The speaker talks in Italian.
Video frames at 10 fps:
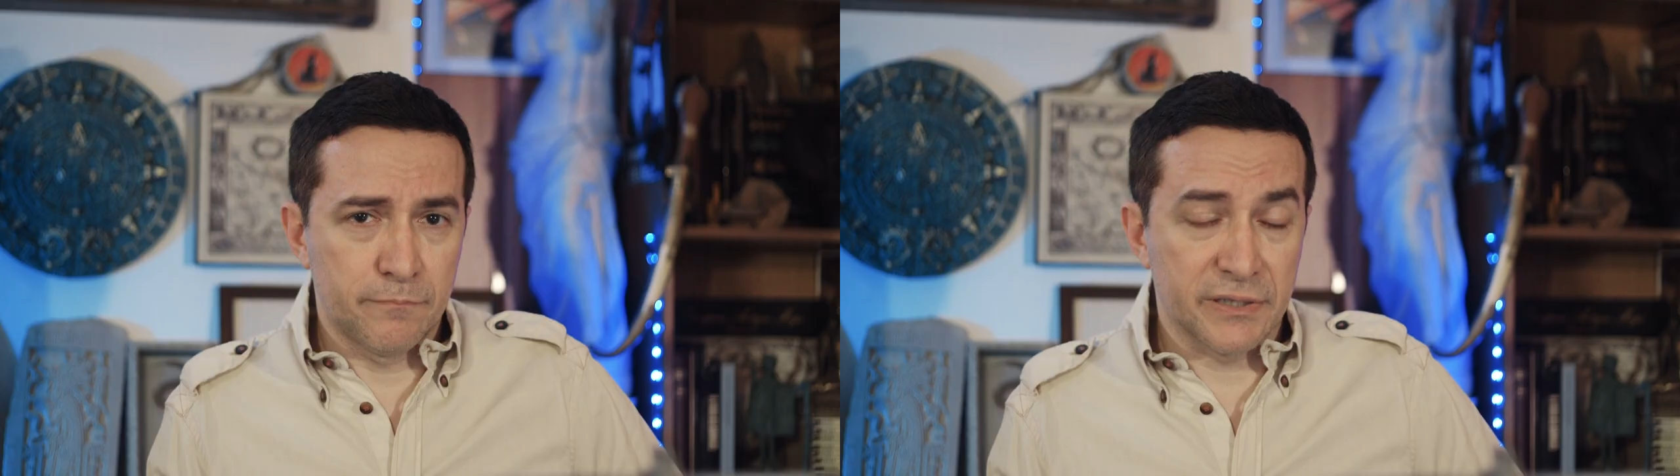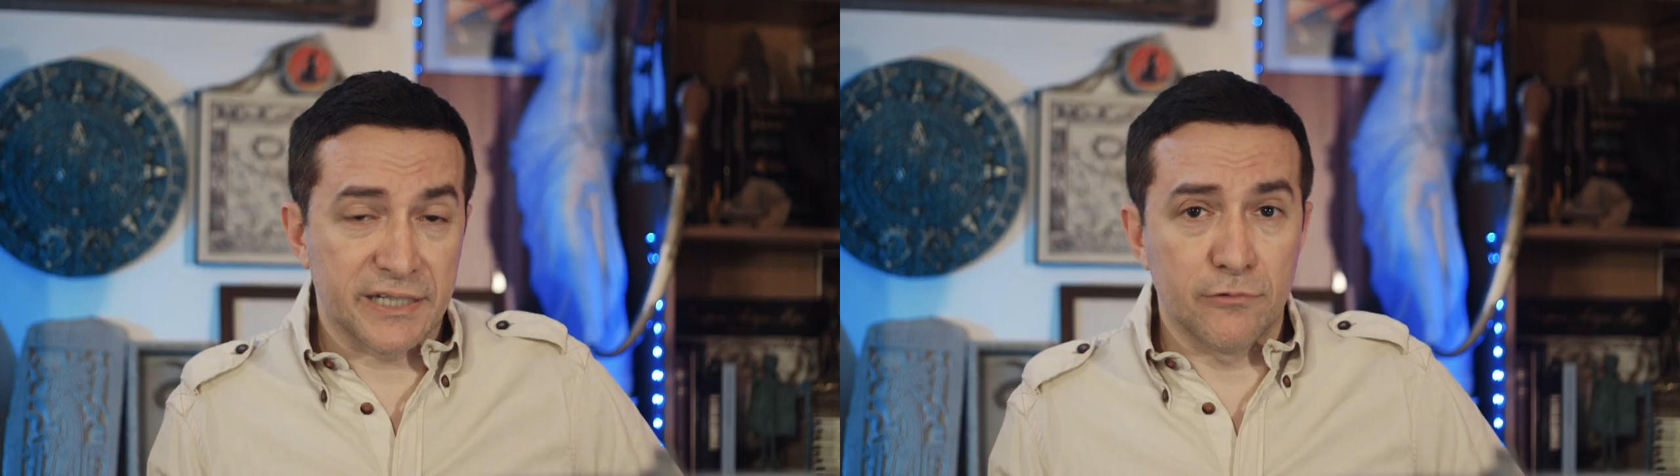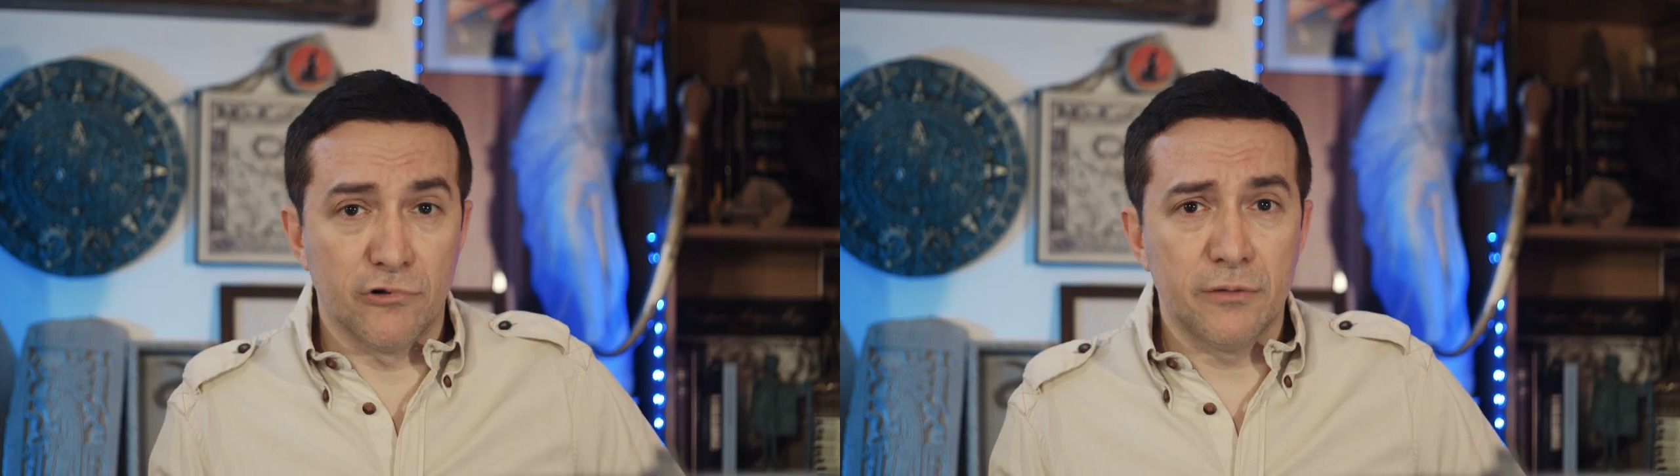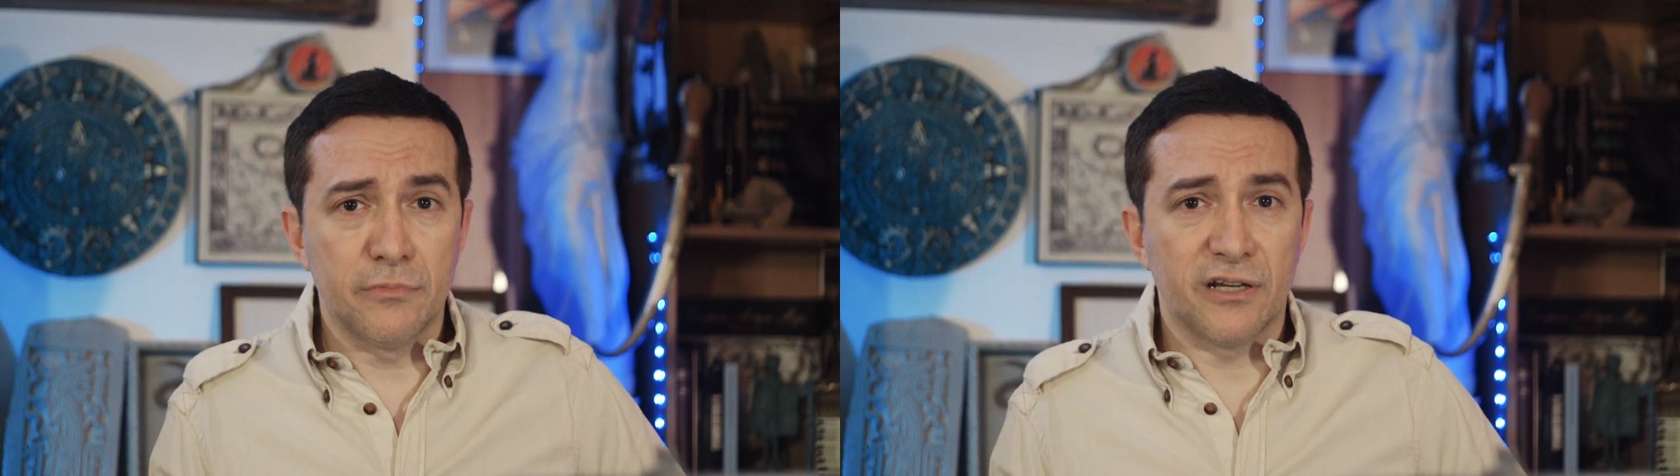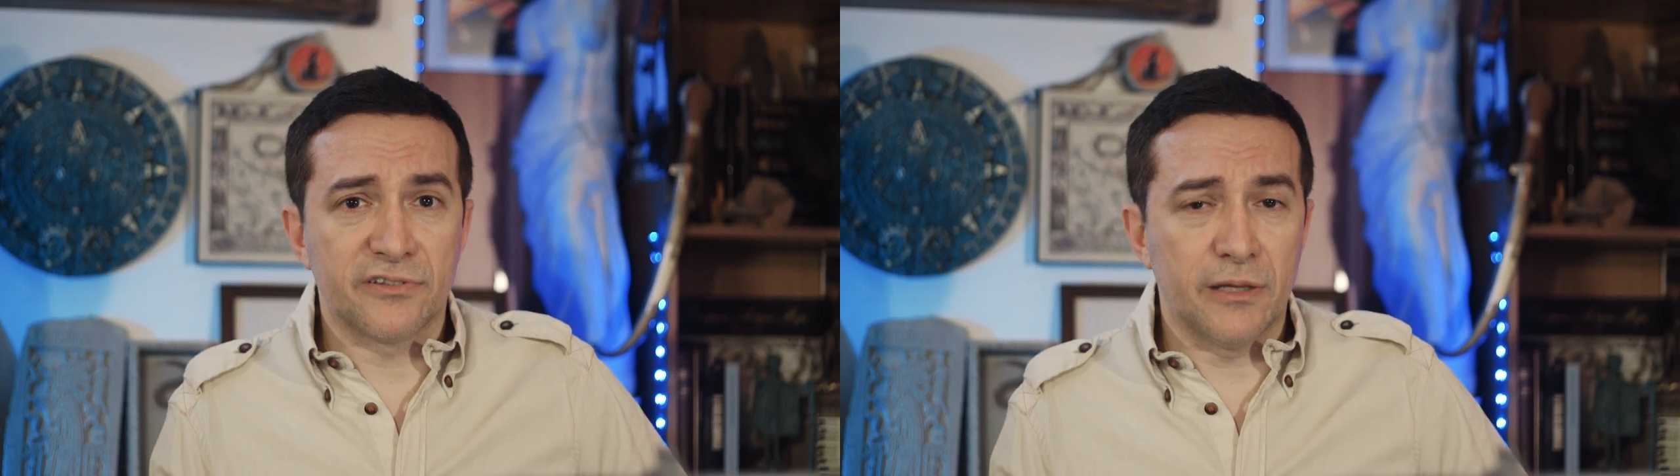perché
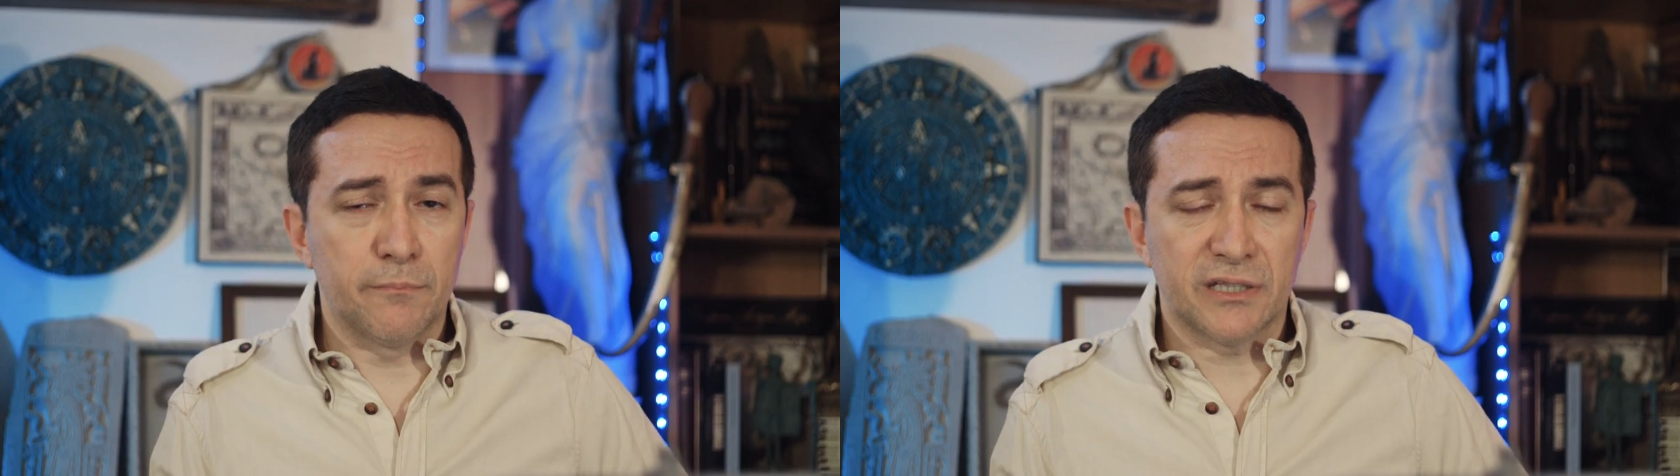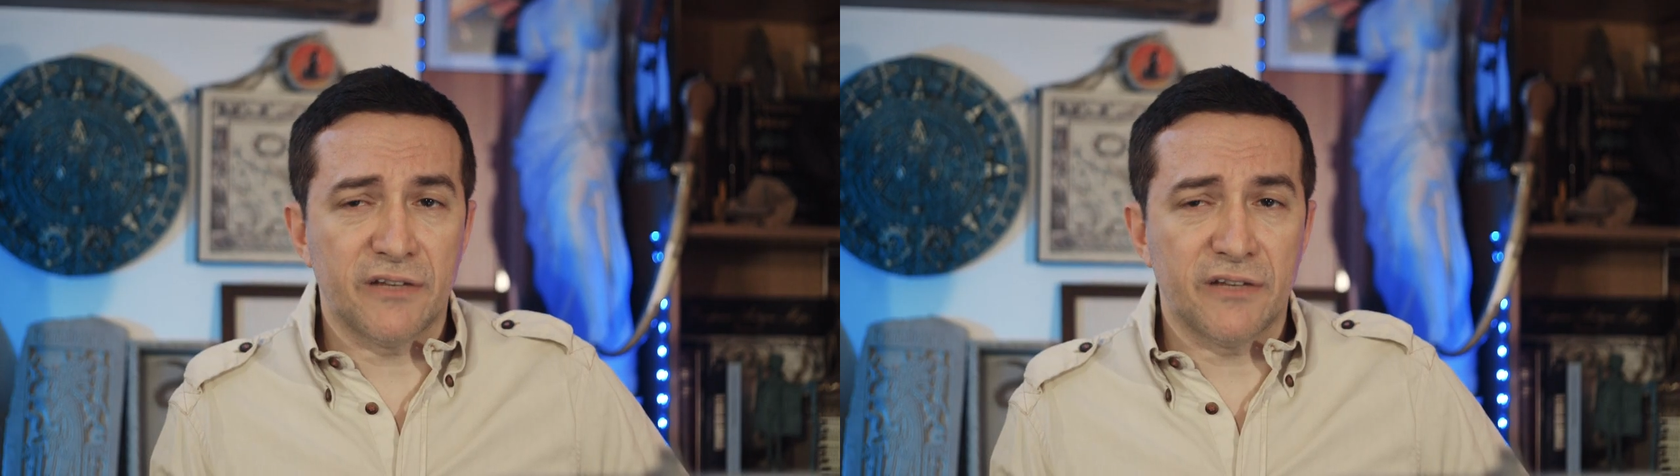l'uomo ha sempre